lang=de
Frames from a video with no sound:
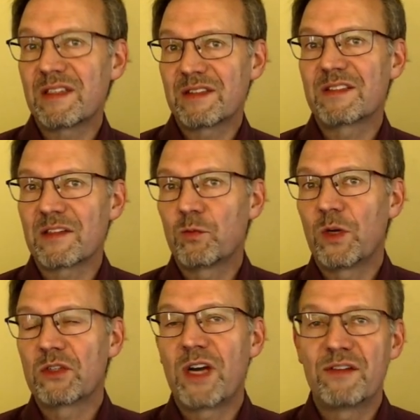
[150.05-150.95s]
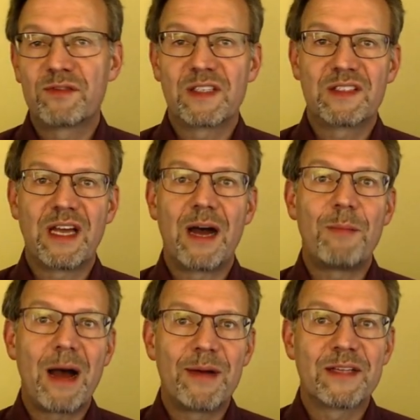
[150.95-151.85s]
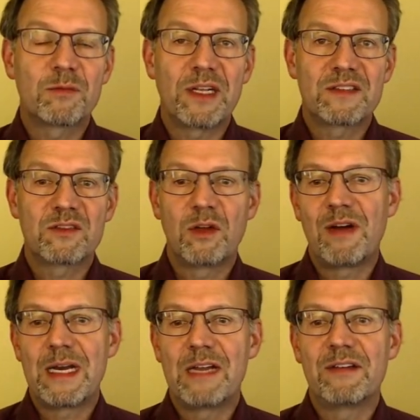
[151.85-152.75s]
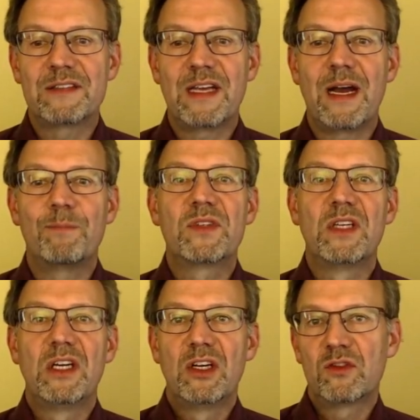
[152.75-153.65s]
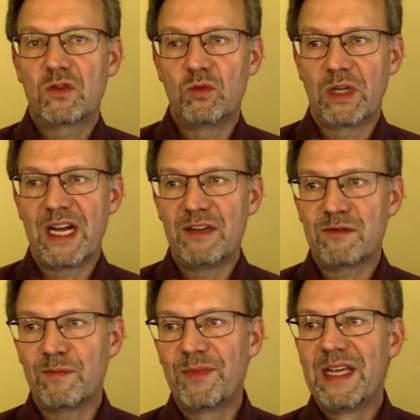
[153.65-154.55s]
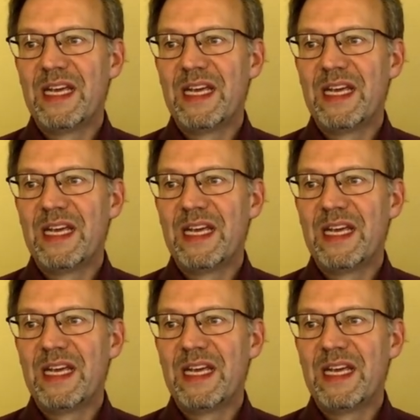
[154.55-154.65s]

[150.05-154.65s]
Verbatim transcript: das ist das OneDrive, das ihr am Arbeitsplatz normalerweise habt, zugreifen.